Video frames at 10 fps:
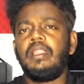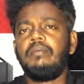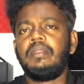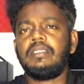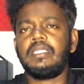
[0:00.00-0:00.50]

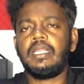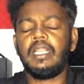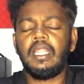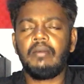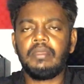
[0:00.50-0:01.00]
பல
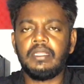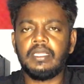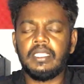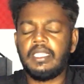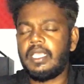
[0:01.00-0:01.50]
பிரச்சனைகள் எல்லாமே
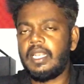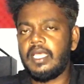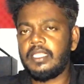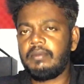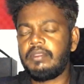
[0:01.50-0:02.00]
இருக்குது இது
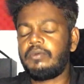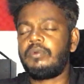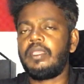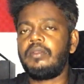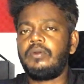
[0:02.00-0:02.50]
எல்லாத்தையுமே வந்து
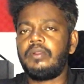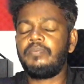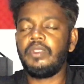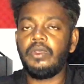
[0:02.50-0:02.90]
குறைக்கணும்